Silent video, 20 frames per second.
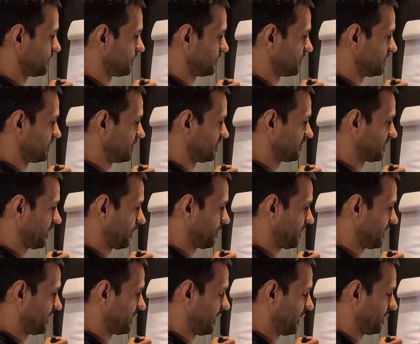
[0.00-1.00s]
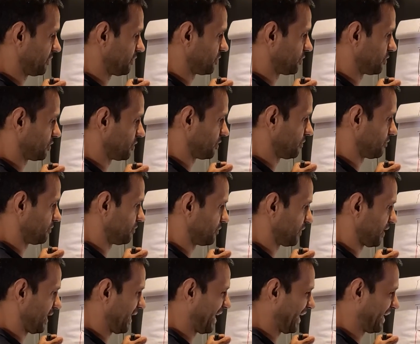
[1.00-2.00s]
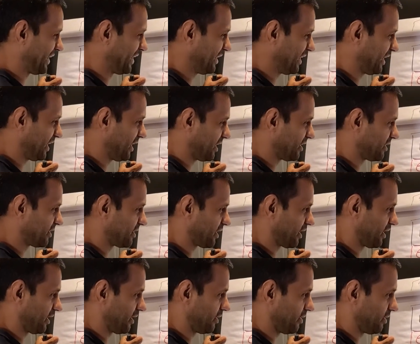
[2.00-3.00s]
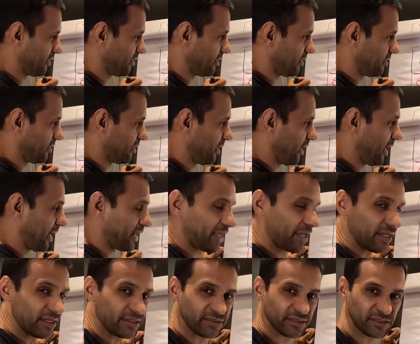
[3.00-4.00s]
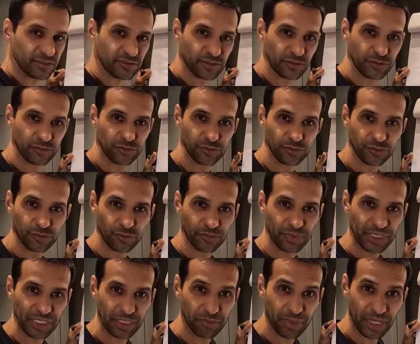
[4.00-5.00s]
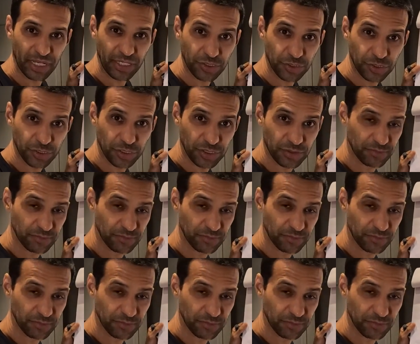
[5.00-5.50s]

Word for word: de estabilidade. Aí entra aqueles exercícios com mini band,